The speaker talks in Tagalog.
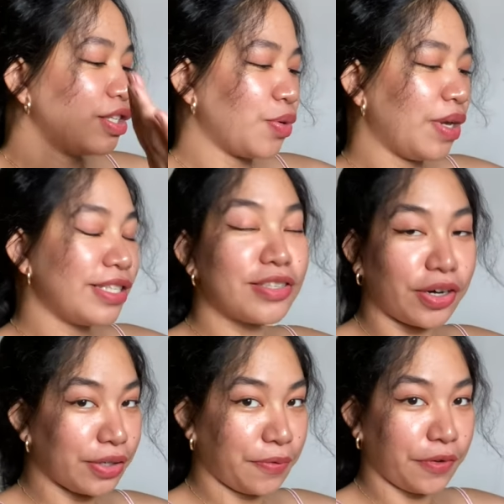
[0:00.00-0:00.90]
So let's
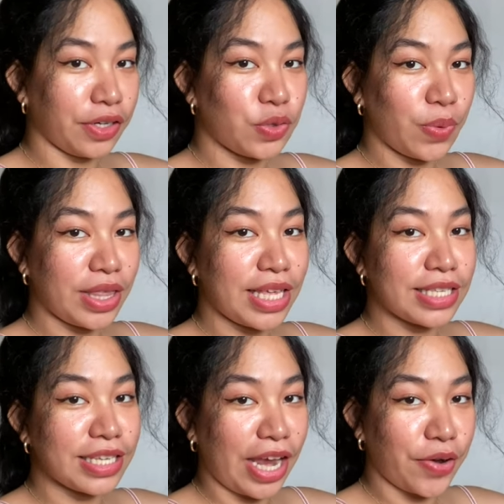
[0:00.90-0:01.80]
start first with
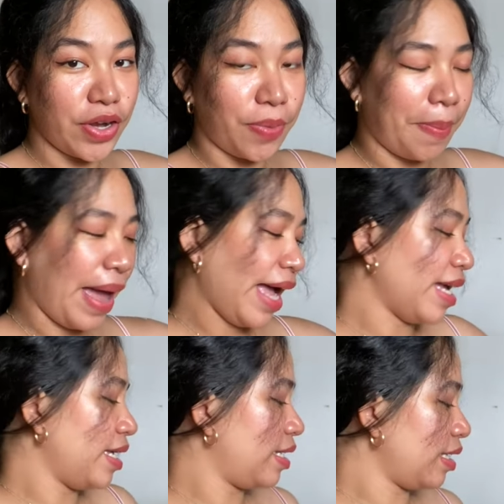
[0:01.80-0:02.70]
this carry-on
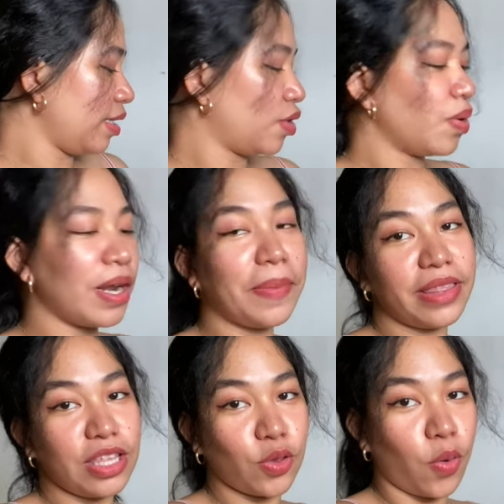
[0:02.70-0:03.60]
bag. So, ang
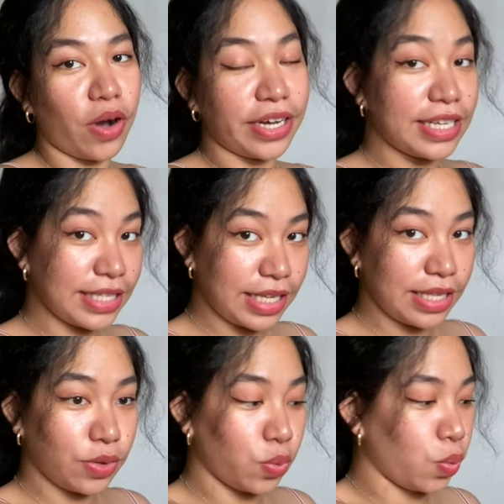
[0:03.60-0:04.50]
laman nito are
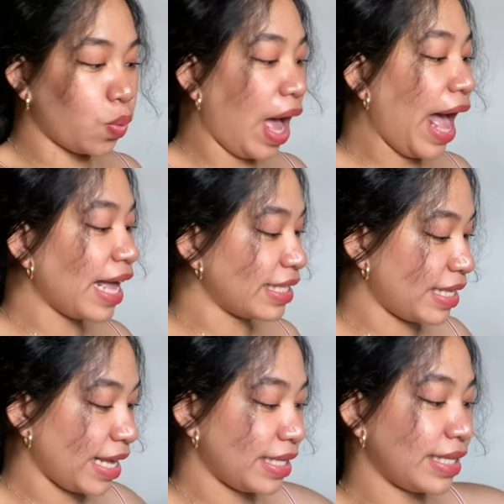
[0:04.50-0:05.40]
easy to
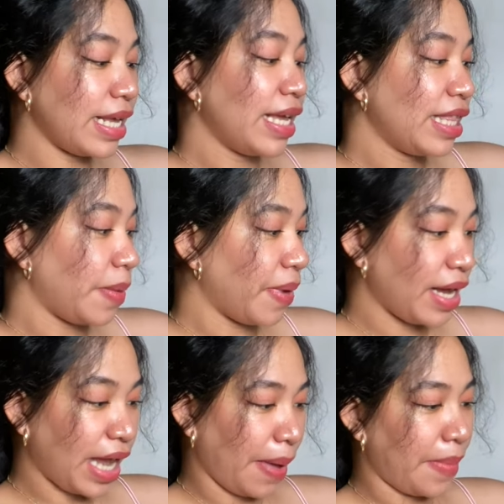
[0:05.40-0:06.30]
access na
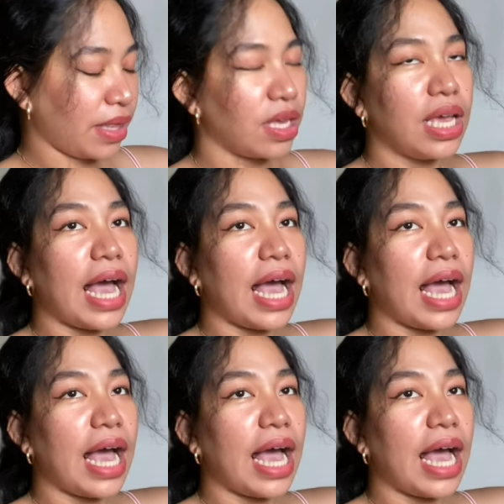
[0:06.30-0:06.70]
mga gamit.